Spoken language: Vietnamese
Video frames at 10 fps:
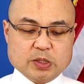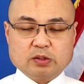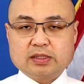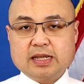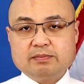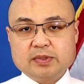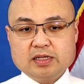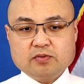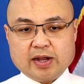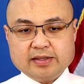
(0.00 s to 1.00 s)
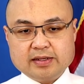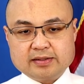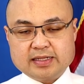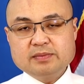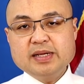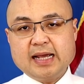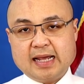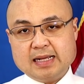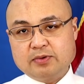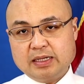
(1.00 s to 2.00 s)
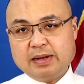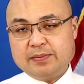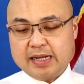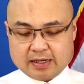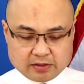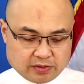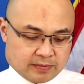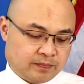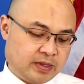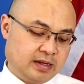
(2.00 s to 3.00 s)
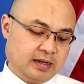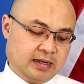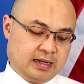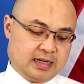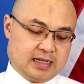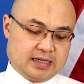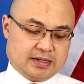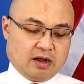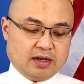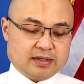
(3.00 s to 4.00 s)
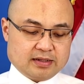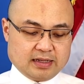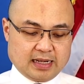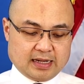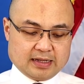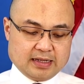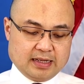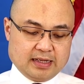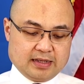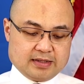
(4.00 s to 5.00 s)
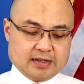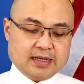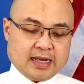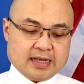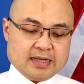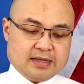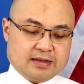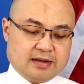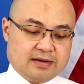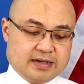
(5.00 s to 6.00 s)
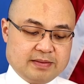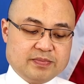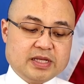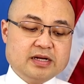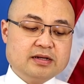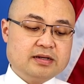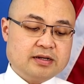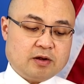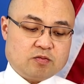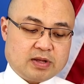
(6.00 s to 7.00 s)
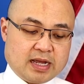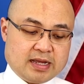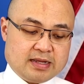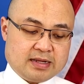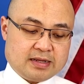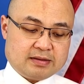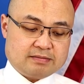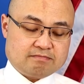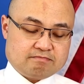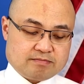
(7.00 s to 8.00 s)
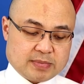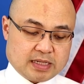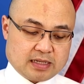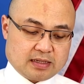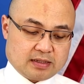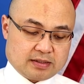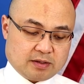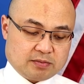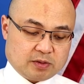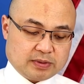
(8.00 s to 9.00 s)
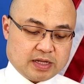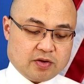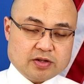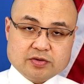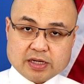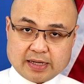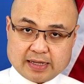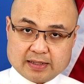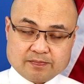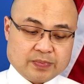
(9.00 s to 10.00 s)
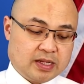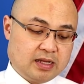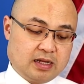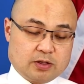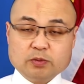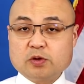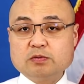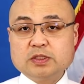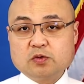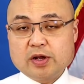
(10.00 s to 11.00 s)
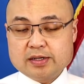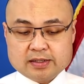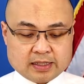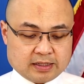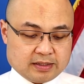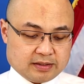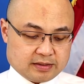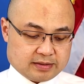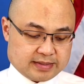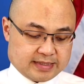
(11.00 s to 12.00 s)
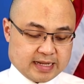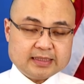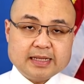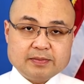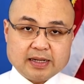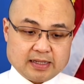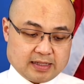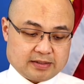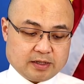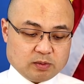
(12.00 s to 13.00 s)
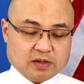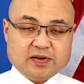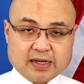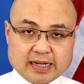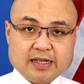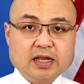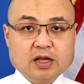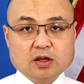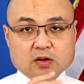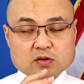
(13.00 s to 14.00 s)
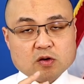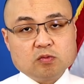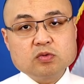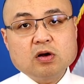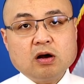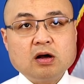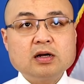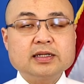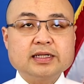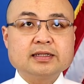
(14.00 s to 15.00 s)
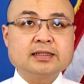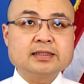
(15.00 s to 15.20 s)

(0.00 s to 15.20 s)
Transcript: độ thêm tới khoảng chừng 90 ngày hay là 120 ngày nữa thôi à, đó là là những cái à, điểm chính trong cái à, à, trong trong cái gói cứu trợ này à, chúng tôi cũng xin quên à, nhắc thêm rằng là trong cái phần này cũng có